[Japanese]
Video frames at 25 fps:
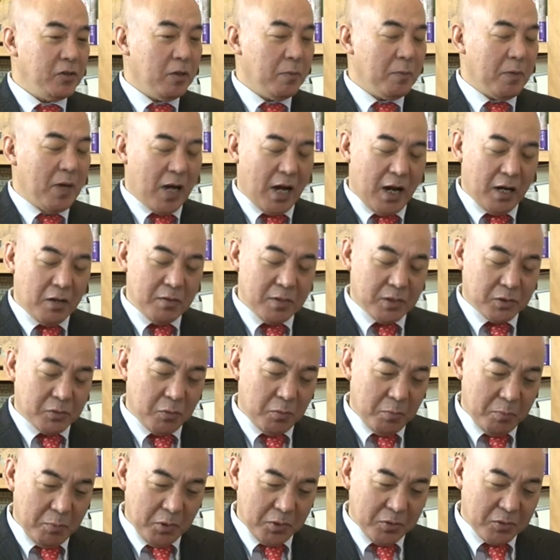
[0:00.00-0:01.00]
年前あるいはそ
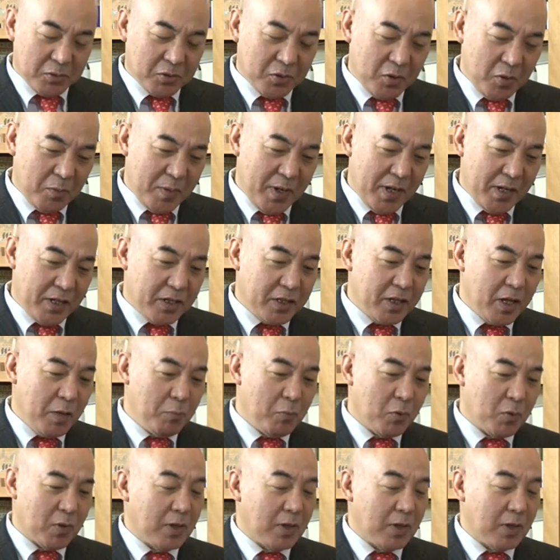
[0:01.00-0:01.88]
のもっとその前に憲法